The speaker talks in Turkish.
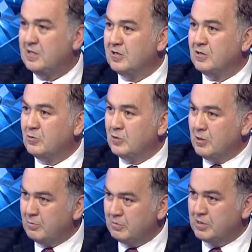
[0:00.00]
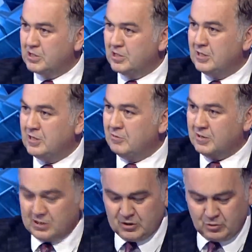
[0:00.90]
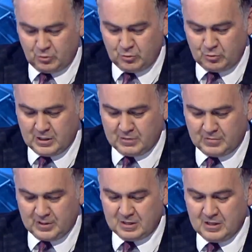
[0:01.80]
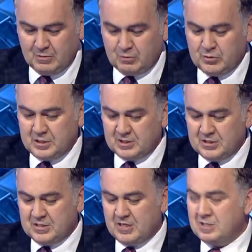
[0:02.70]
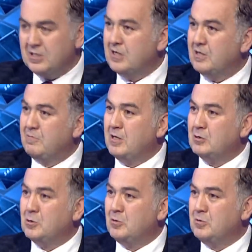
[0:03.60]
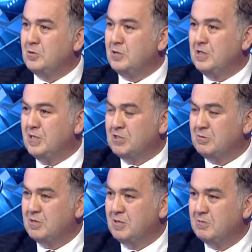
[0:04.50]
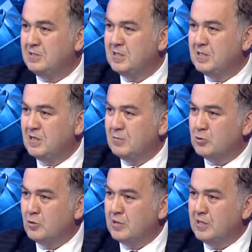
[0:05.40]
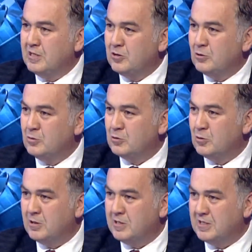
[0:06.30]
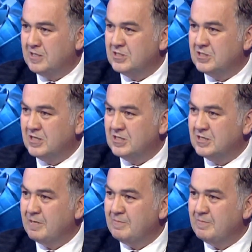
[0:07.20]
e, önemli başarılar var, yine ödüller var. Bunları sizden dinleyelim. En sonki gelişmeleri bir dinleyelim. Sonra ekonomi sorularına geçeceğiz.